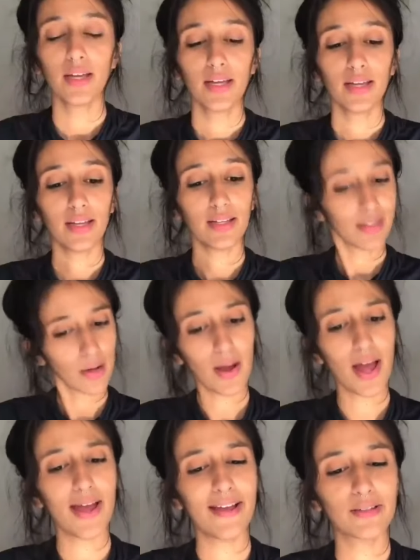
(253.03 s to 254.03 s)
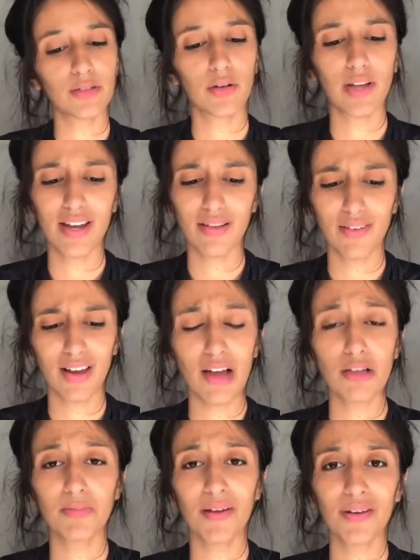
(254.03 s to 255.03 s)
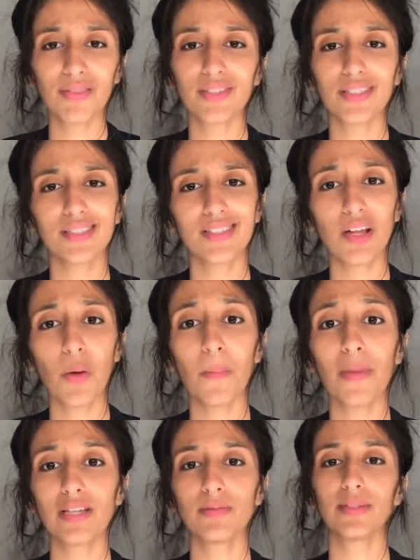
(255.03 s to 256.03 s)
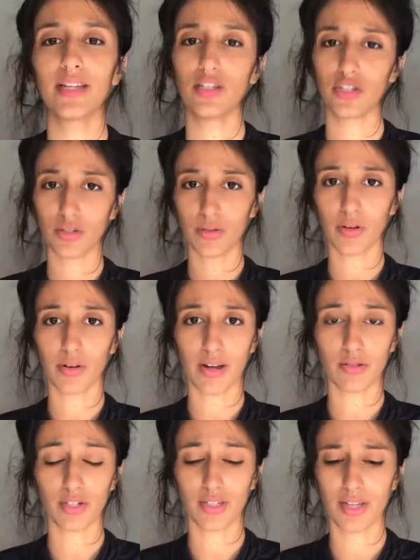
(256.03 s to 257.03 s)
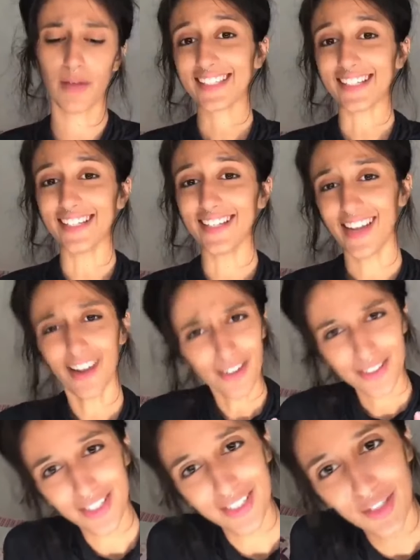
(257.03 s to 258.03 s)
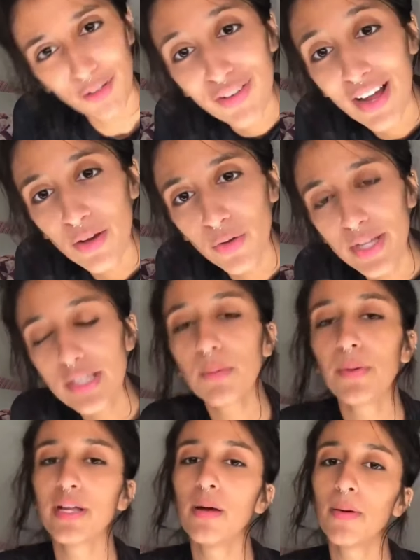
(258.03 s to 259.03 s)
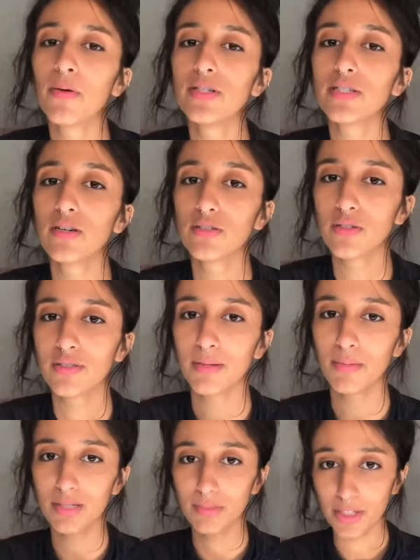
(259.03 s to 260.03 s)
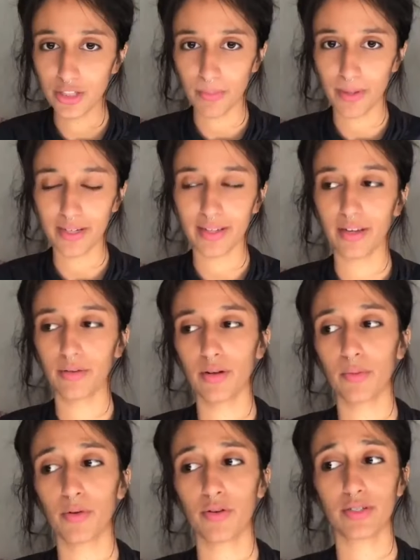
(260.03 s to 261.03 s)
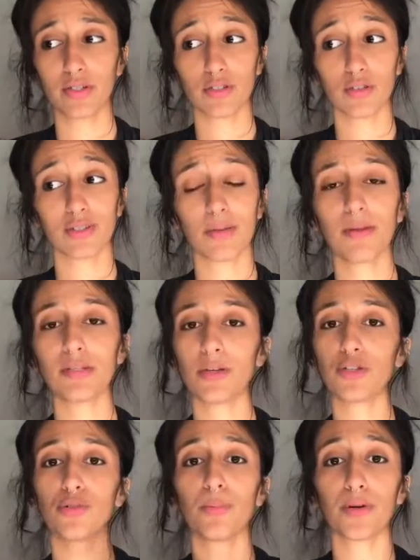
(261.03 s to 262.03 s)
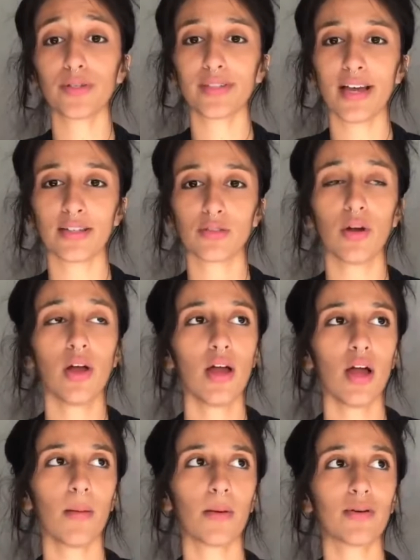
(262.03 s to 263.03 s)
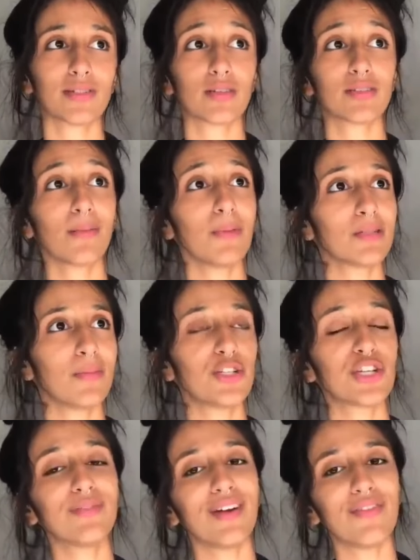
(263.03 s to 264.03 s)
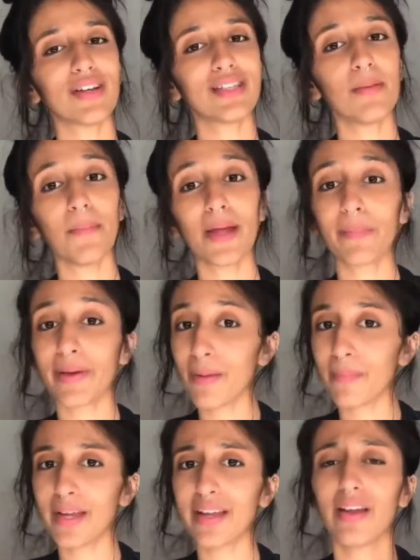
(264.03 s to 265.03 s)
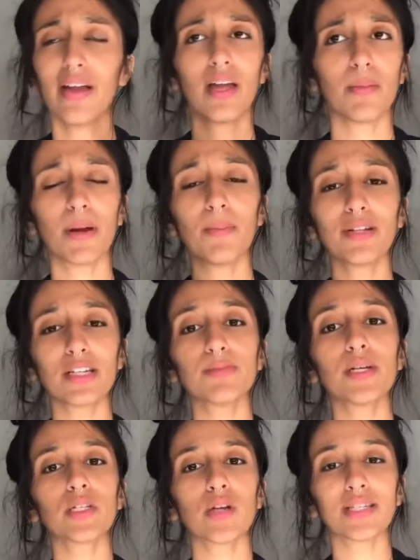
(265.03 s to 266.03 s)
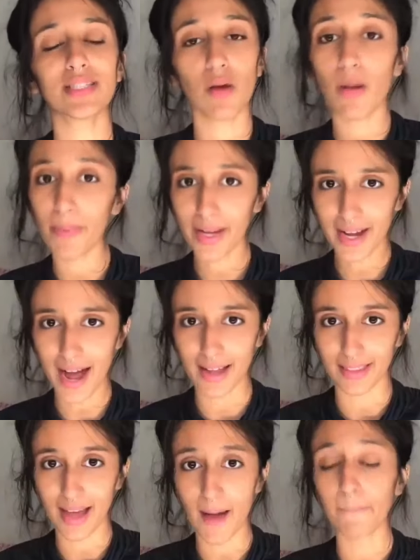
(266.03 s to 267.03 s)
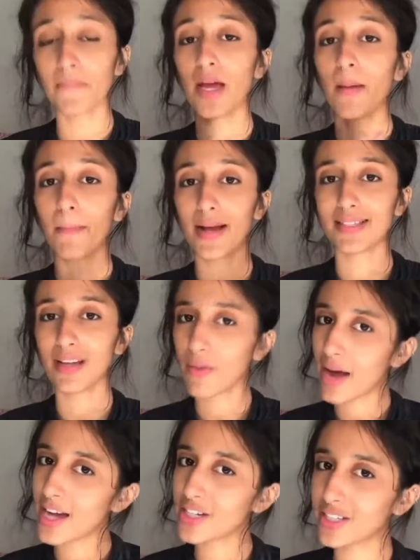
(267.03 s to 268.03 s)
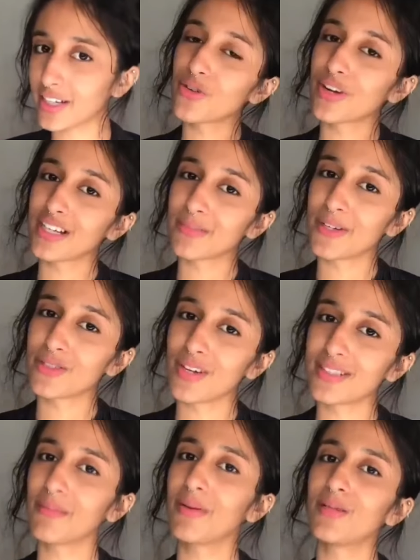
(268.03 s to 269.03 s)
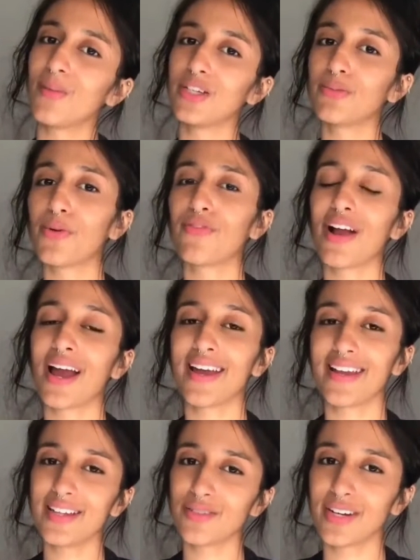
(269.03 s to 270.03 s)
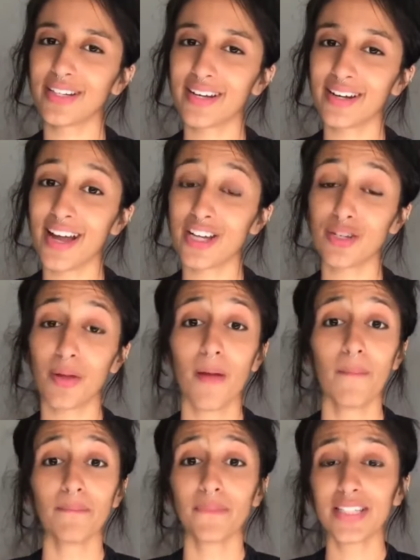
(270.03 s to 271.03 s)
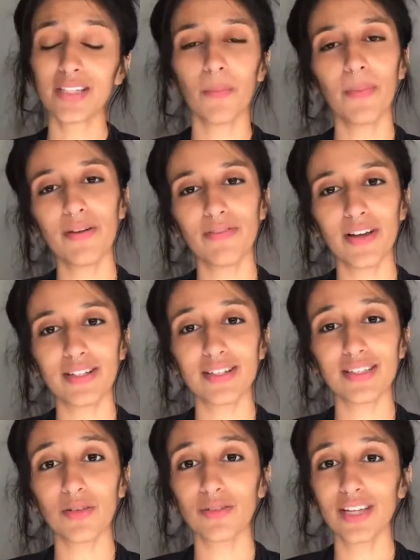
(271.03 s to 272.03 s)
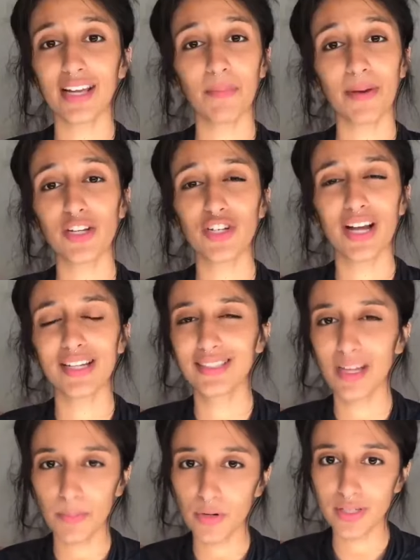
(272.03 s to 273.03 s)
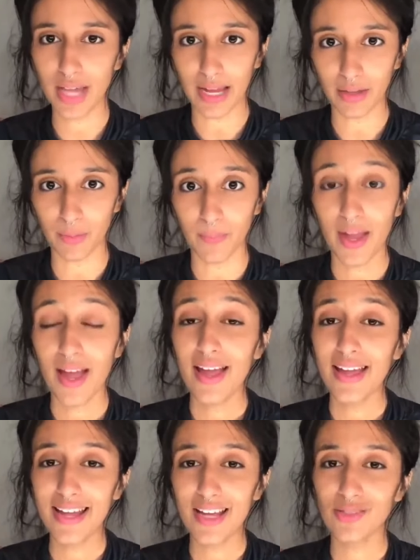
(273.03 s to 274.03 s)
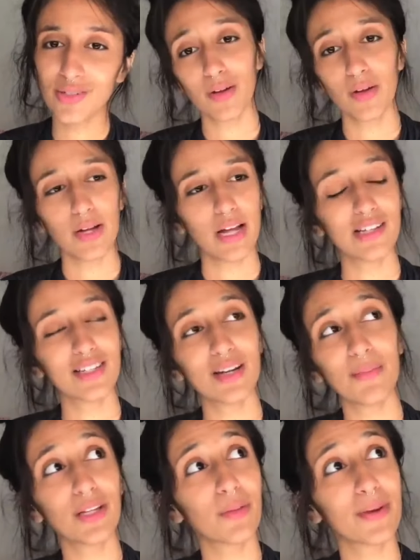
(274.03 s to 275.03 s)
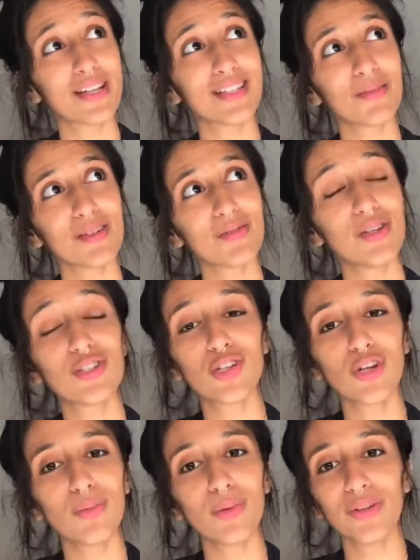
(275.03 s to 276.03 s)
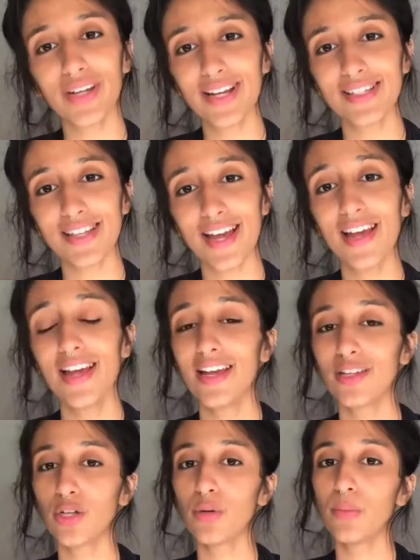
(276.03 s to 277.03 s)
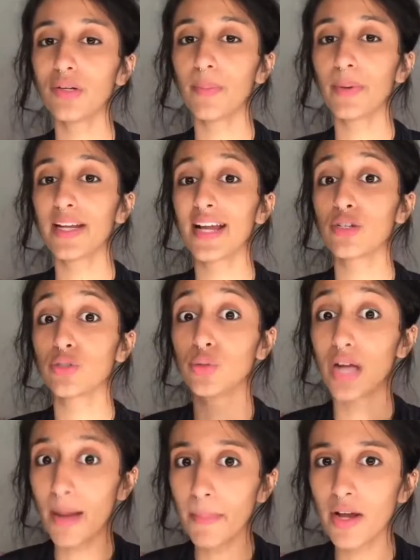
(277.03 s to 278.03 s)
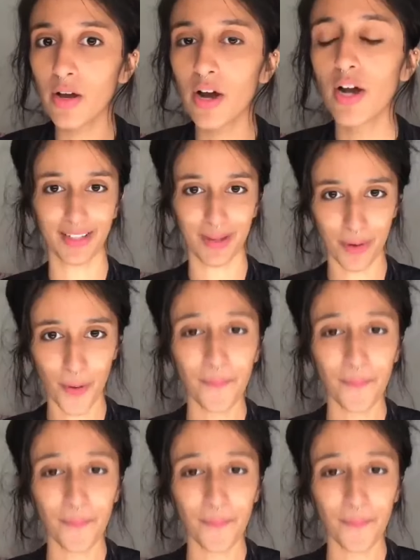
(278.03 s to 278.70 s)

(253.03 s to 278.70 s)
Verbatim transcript: Então é isso que eu queria falar. Eu espero que vocês tenham mesmo entendido o que eu quero dizer. E eu, gente, eu falo isso porque é uma coisa que eu estou simplesmente aprendendo, é uma coisa que eu estou simplesmente num processo, é uma coisa que eu simplesmente que vai fazer bem para mim e para muitas pessoas se eu aplicar, tá? Mas não achem que as pessoas simplesmente por falarem isso na internet são perfeitas e conseguem praticar 100%. Isso é ensinamento para simplesmente todo mundo crescer, todo mundo aprender a julgar melhor, tá bom?